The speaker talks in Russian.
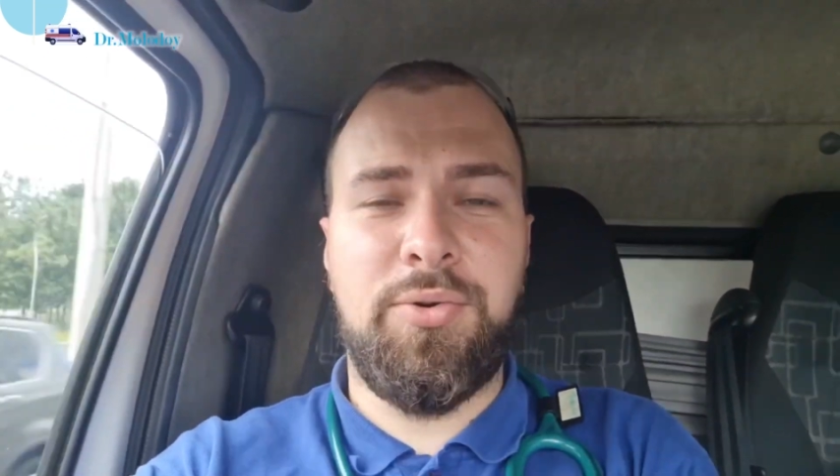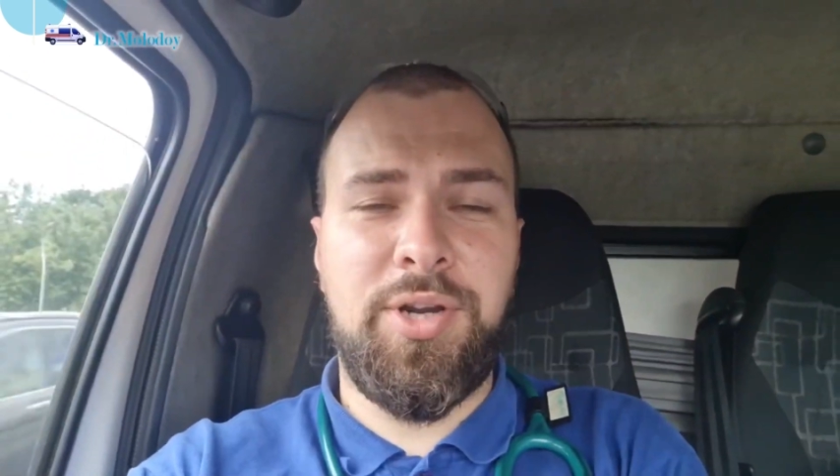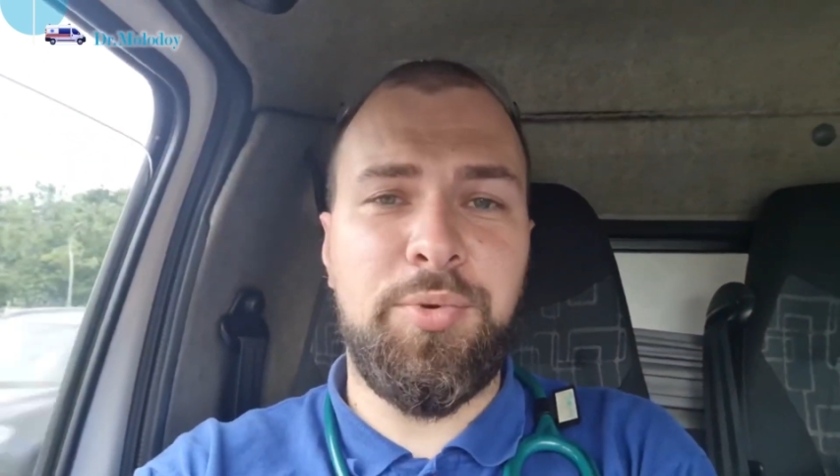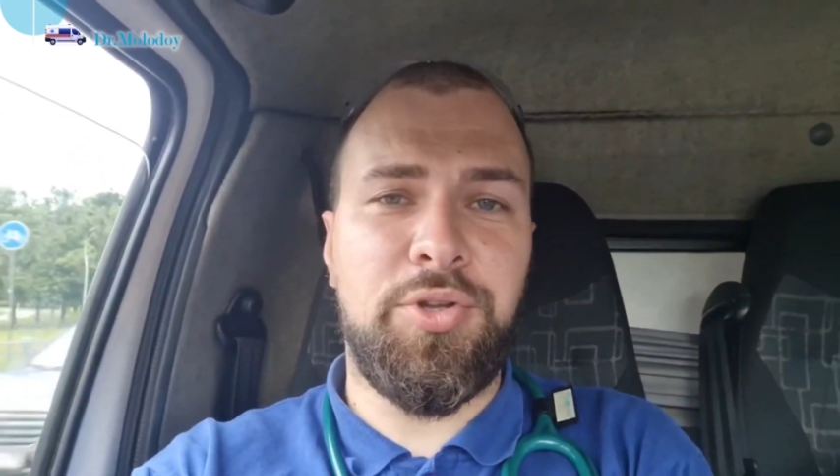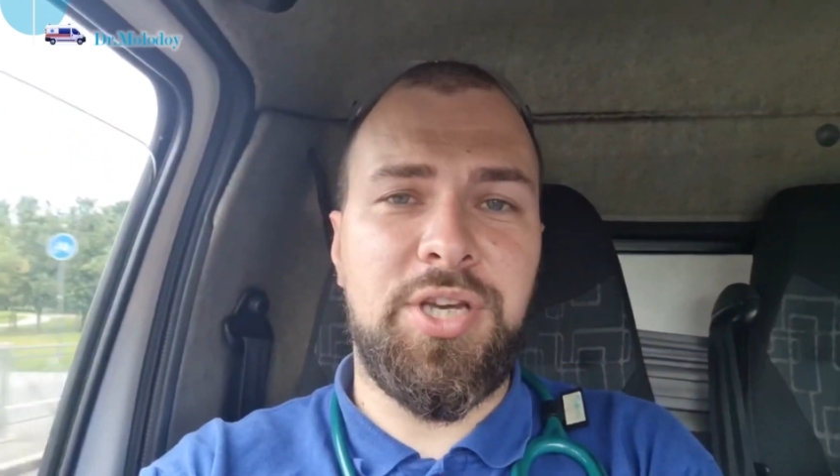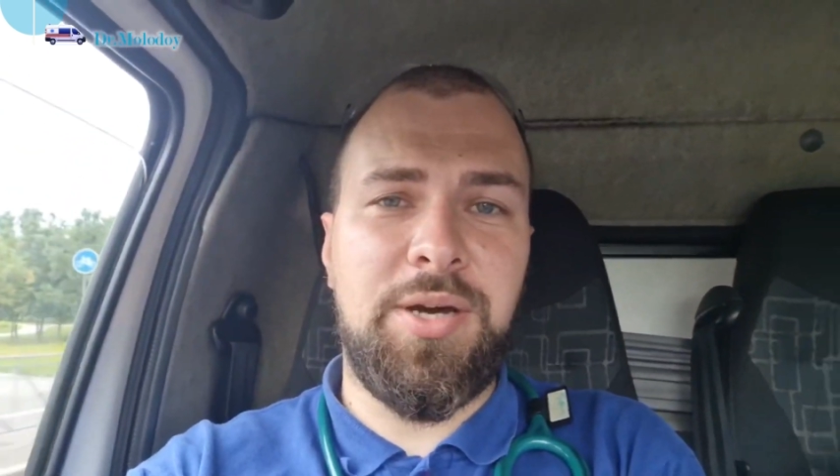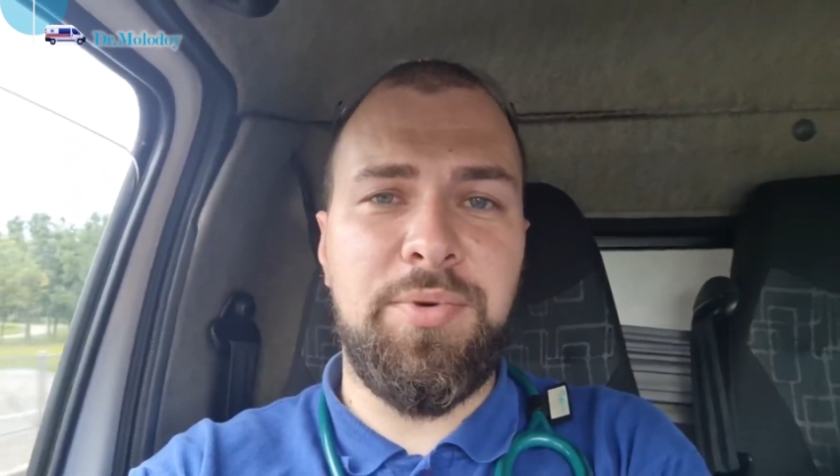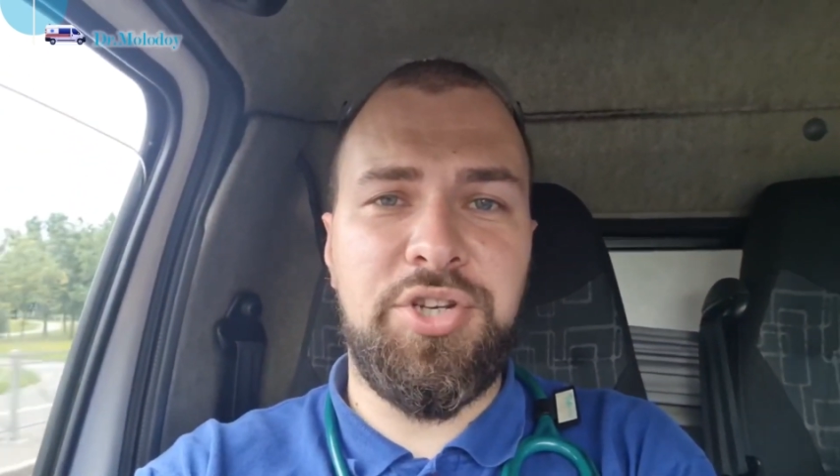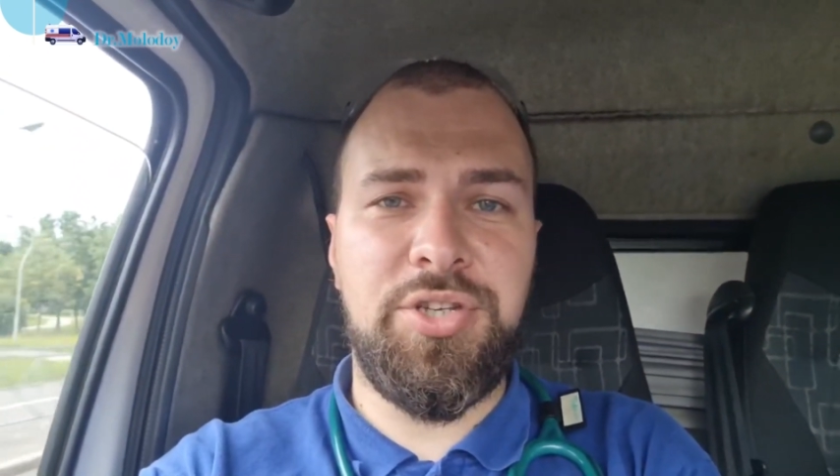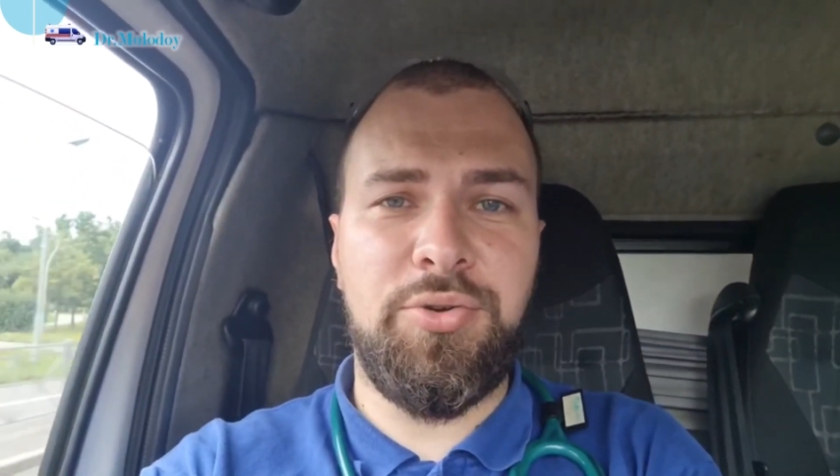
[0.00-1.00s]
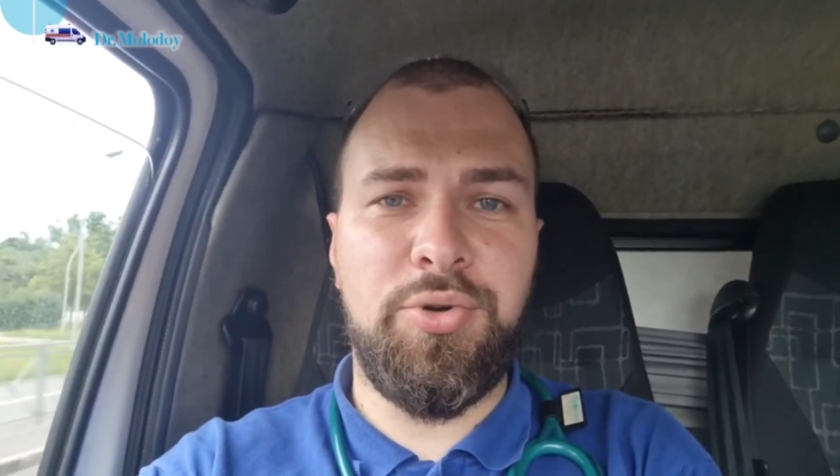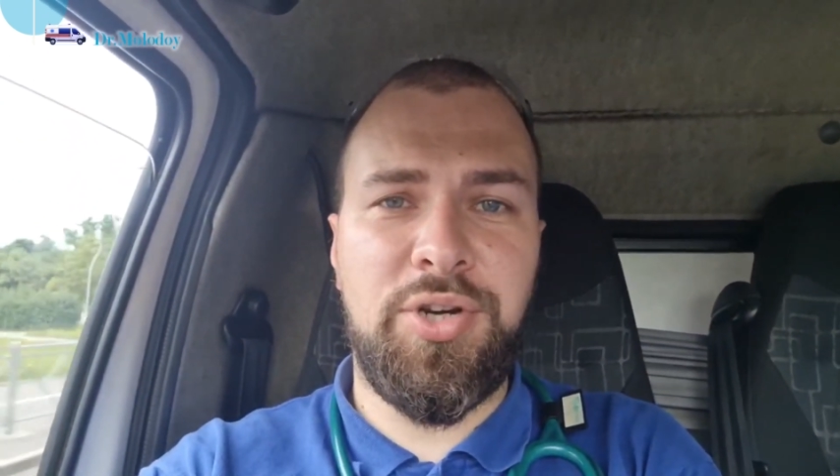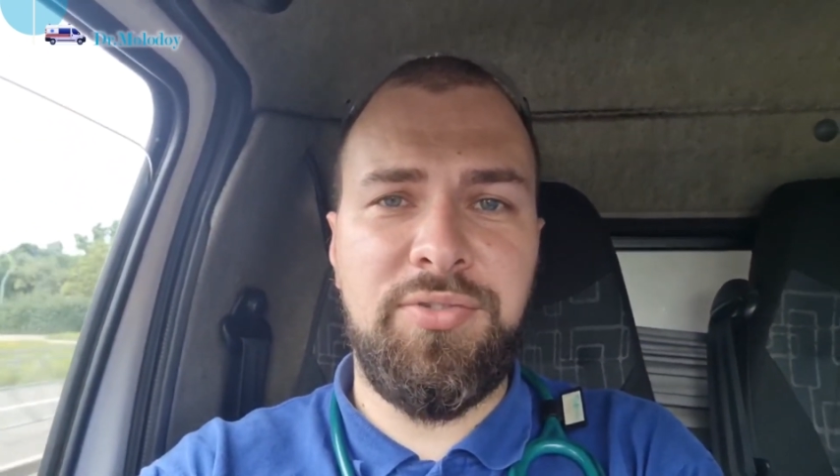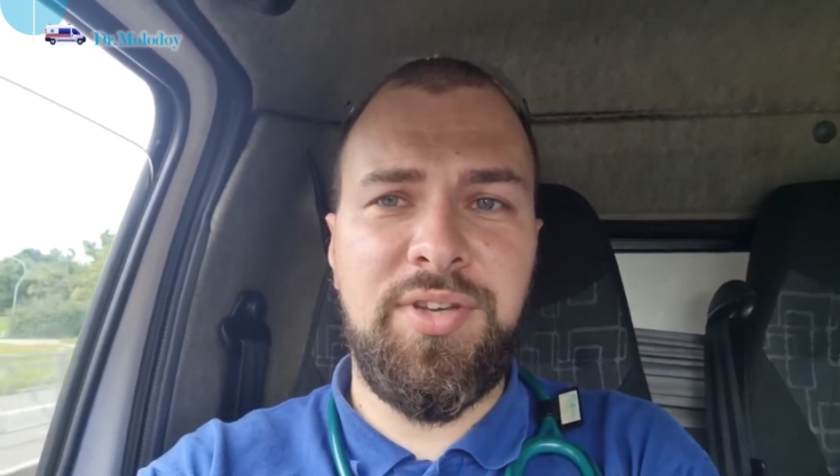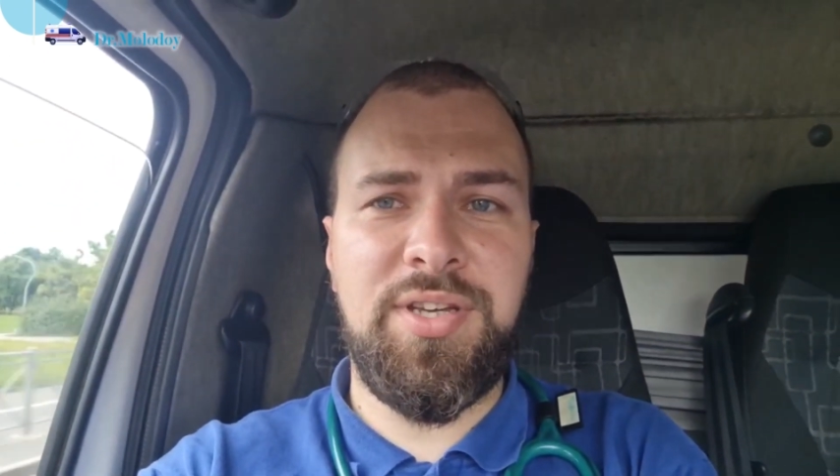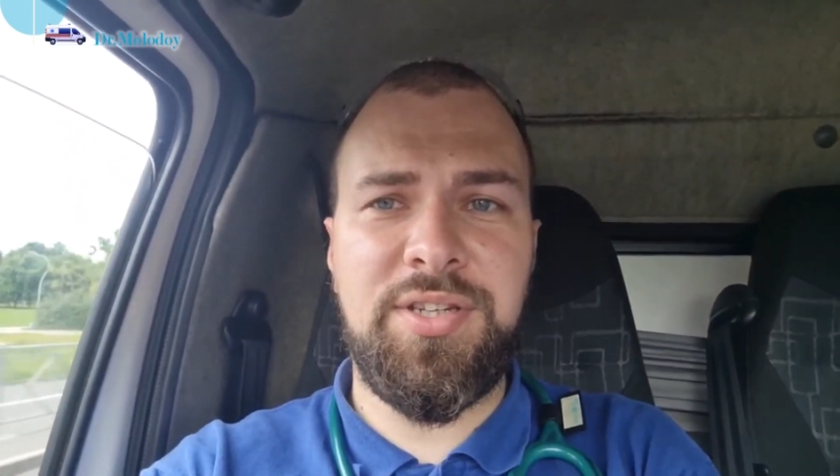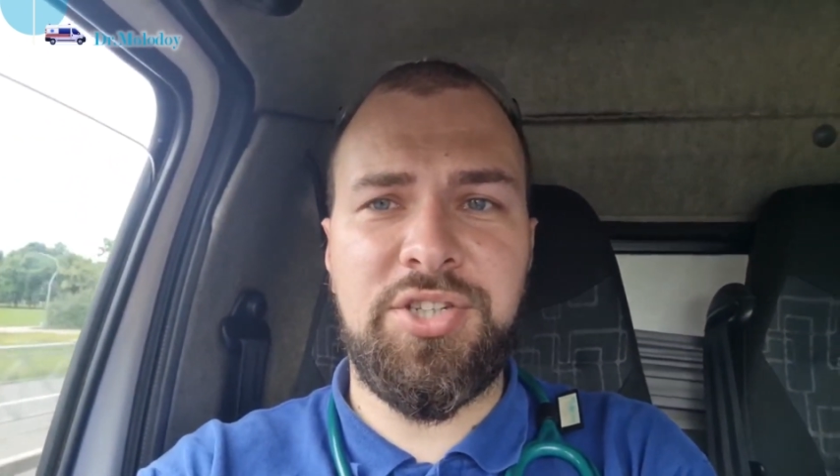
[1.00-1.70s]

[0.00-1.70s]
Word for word: У ребенка обычное ОРВИ,